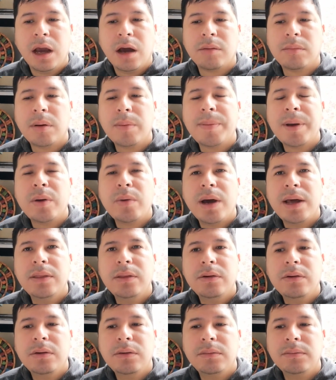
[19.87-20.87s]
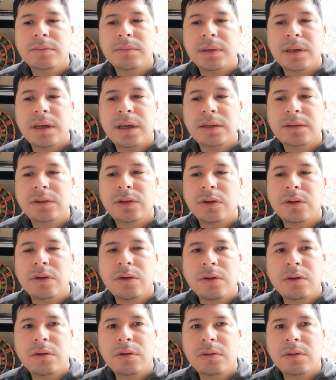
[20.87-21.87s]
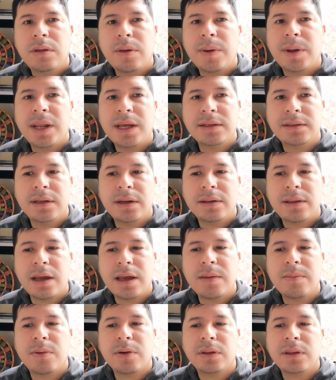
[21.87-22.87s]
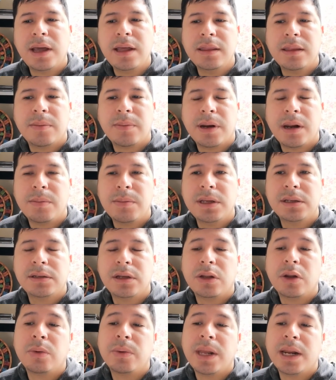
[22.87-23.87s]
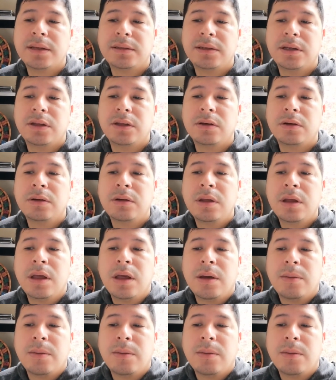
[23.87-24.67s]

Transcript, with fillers: Como peruano, esto no debería ser tan importante para mí si no hubiera sido